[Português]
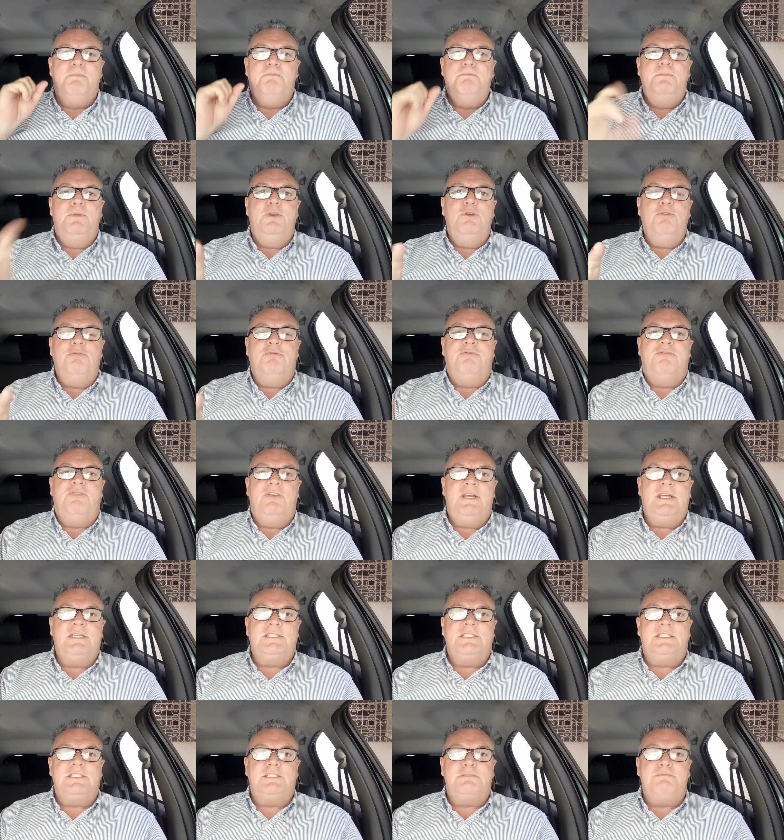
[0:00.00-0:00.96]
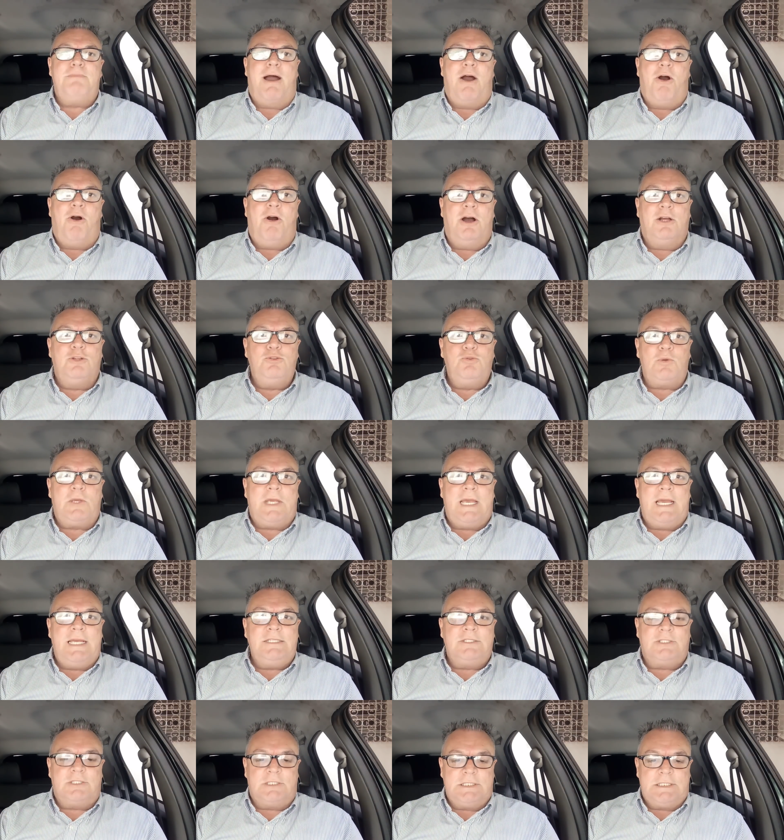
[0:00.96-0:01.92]
mil vezes maior do
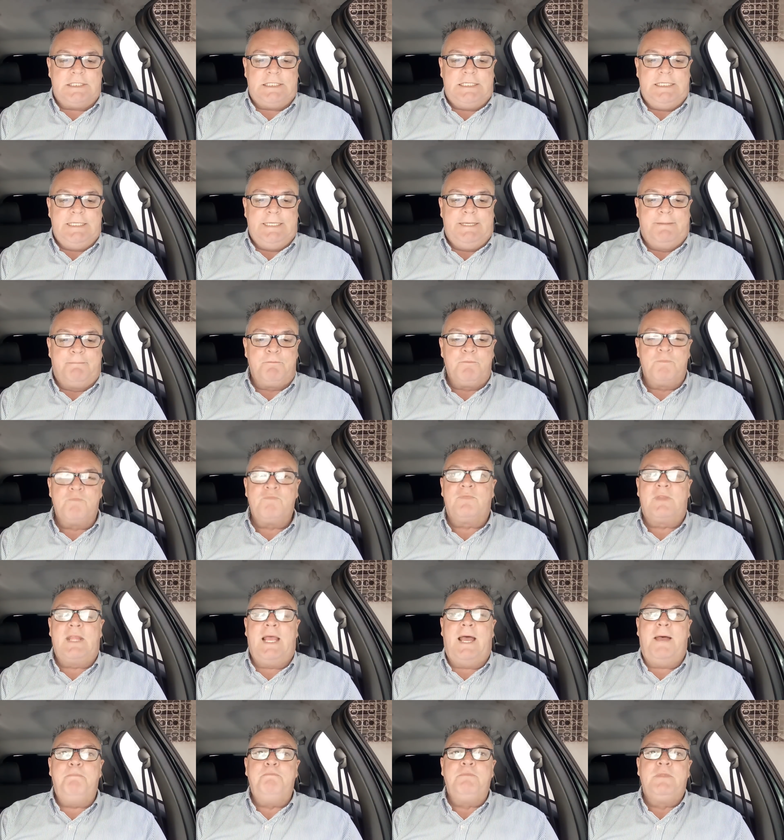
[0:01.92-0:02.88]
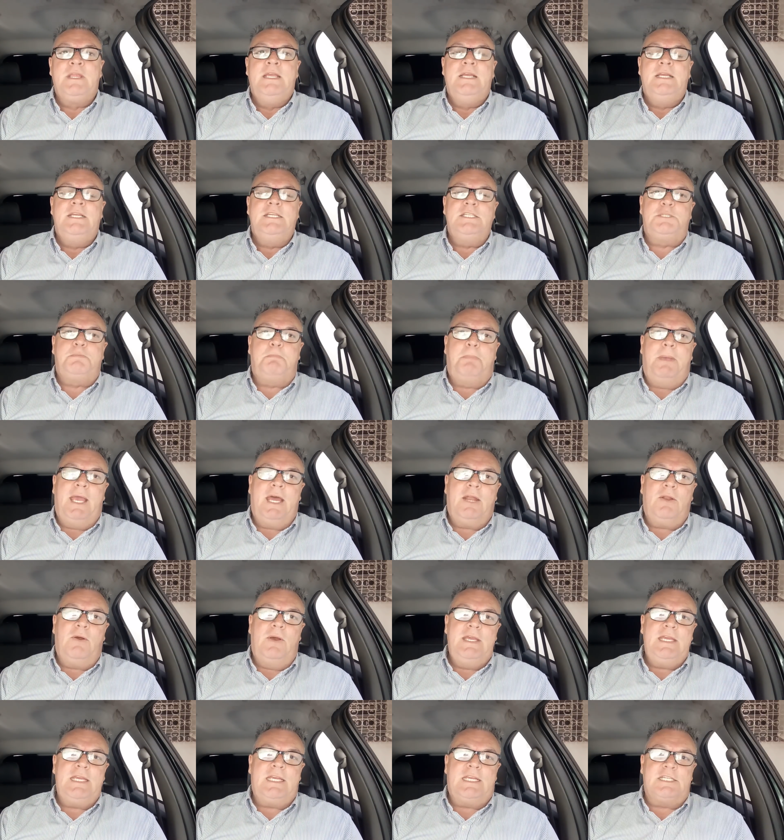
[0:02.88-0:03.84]
que isso aqui tá?
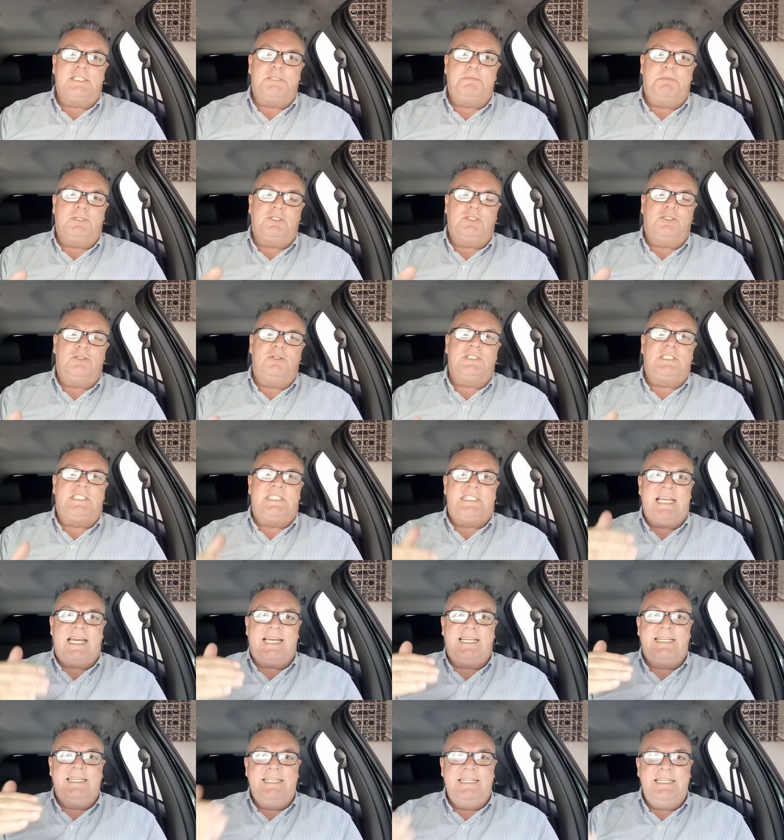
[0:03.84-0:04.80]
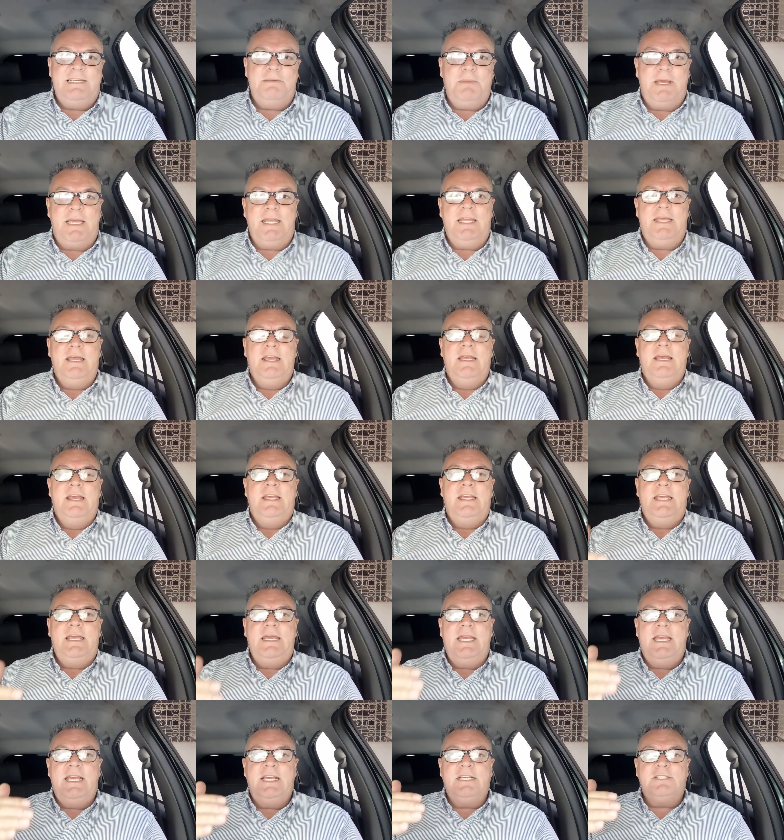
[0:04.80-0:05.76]
Espero aí que as pessoas se animem
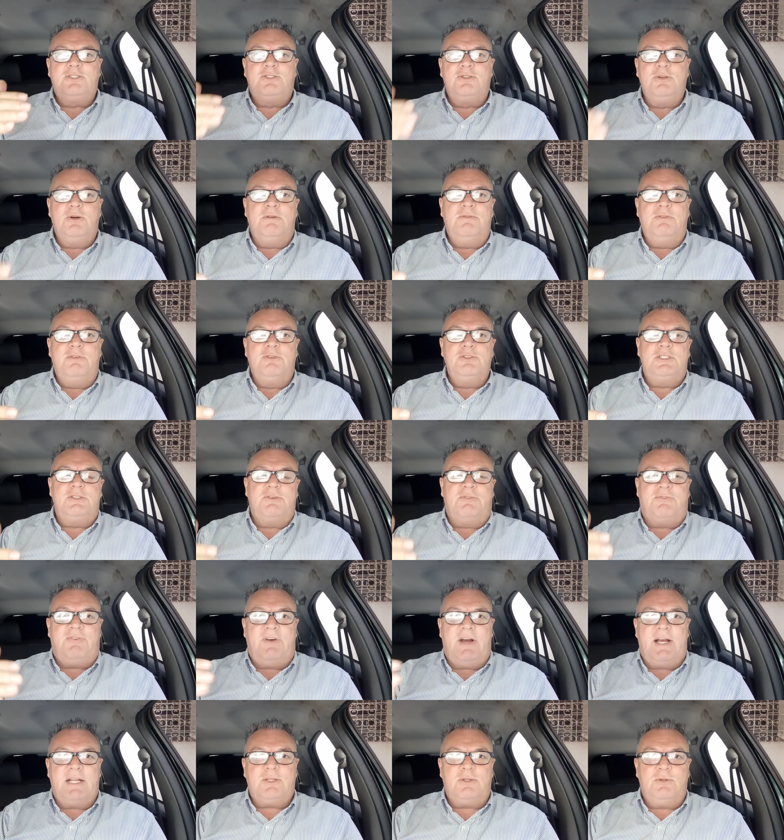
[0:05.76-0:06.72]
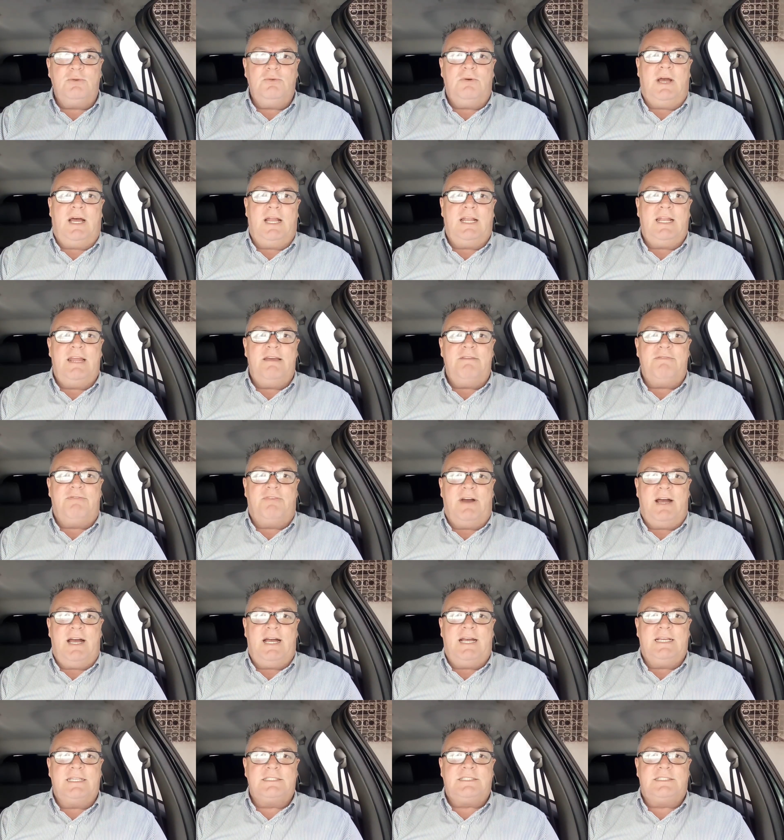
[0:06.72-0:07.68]
e resolvam de fato a
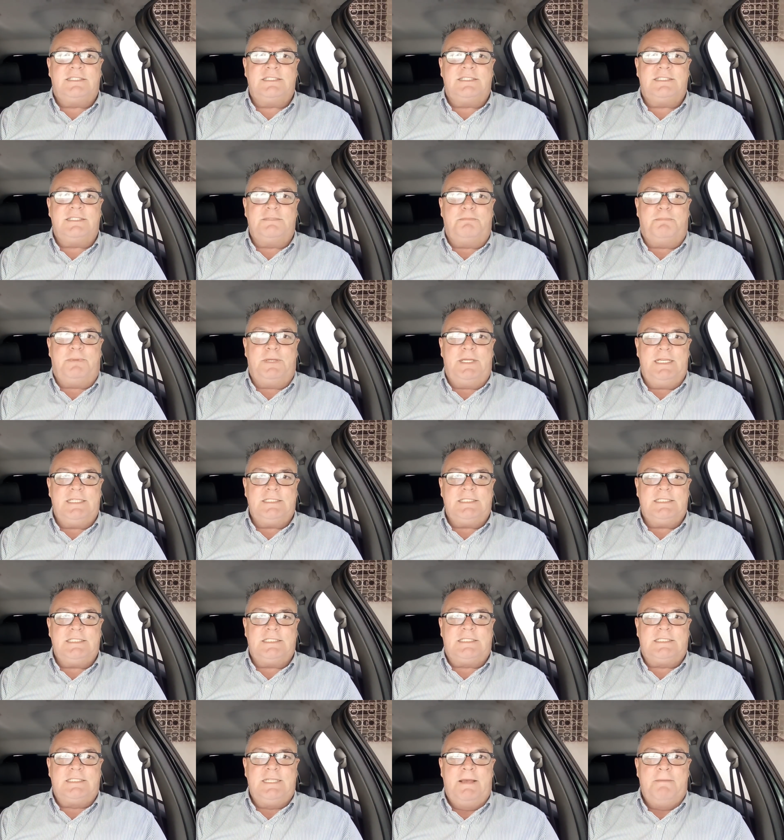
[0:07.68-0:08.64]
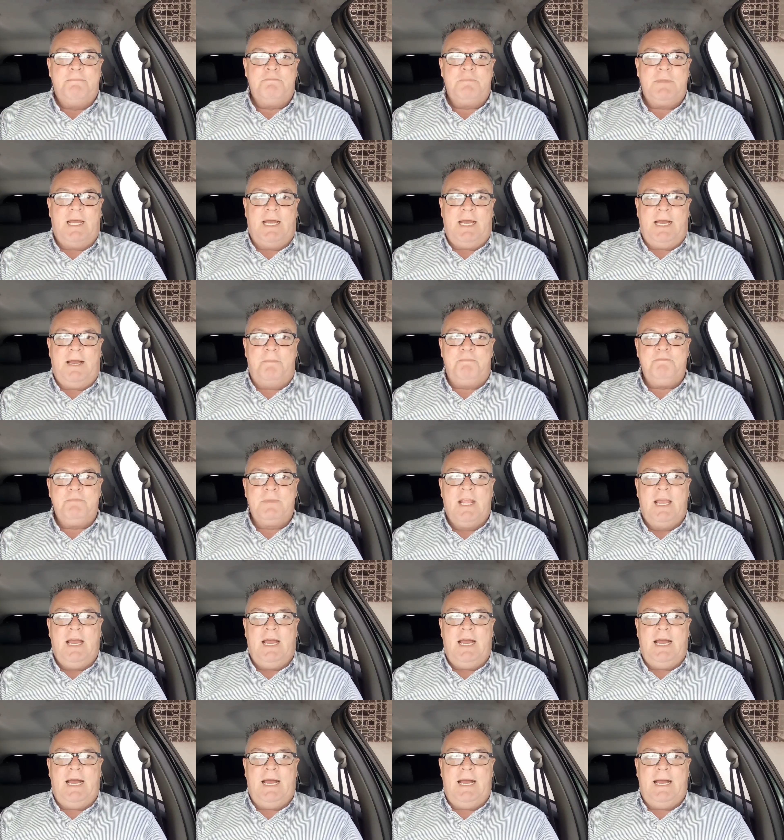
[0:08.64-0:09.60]
levar essas empresas a,
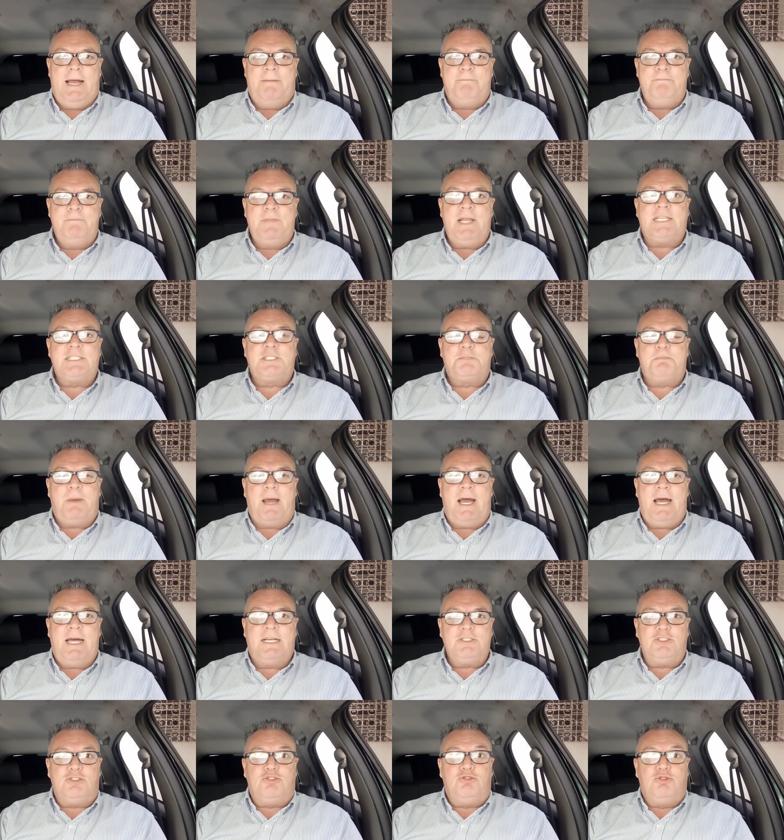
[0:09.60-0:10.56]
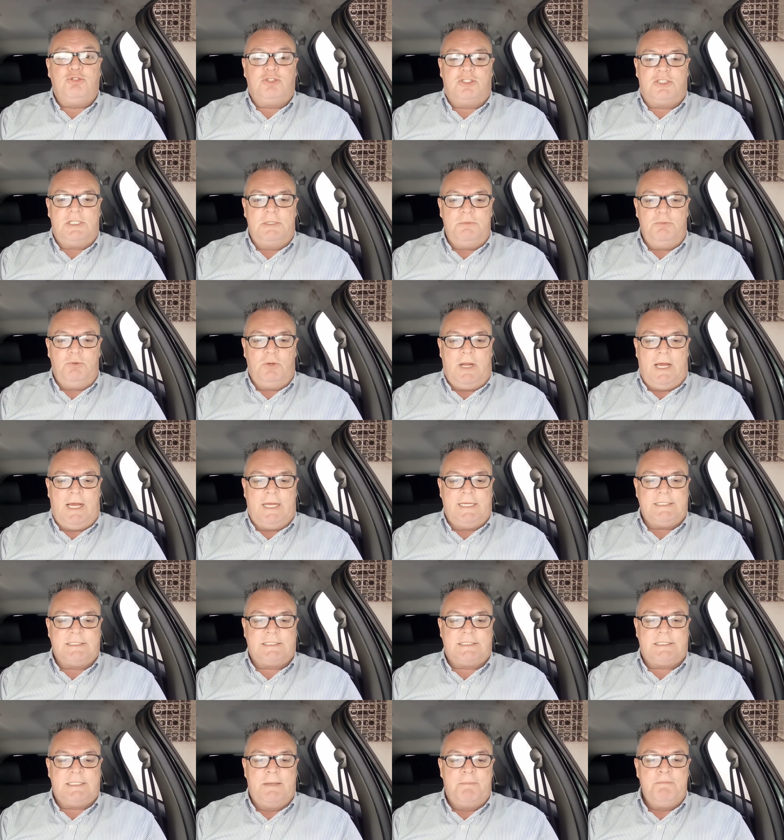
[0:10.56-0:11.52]
a, nas barras dos
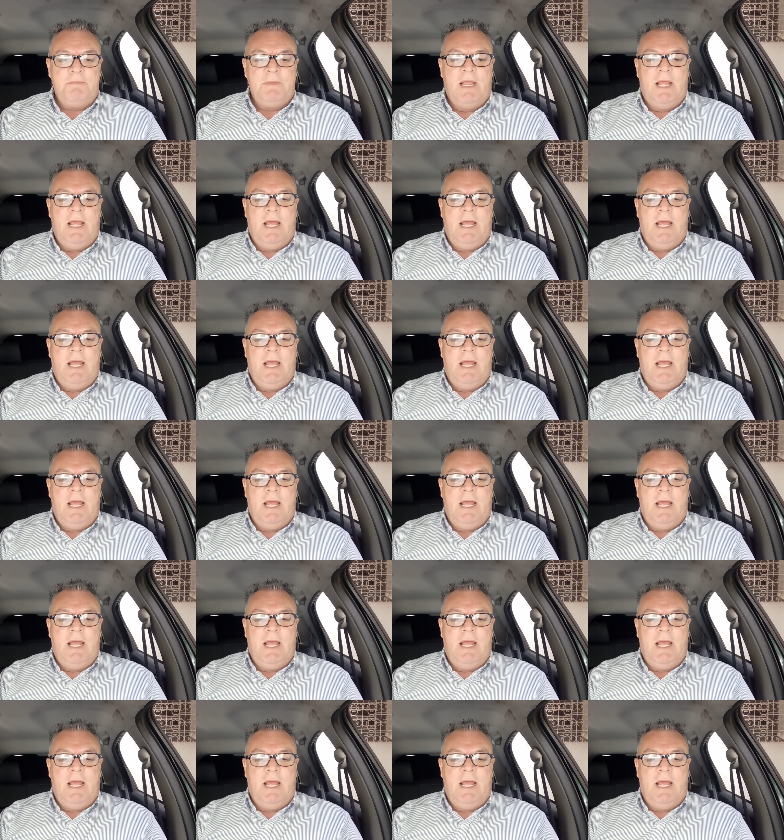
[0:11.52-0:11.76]
tribunais.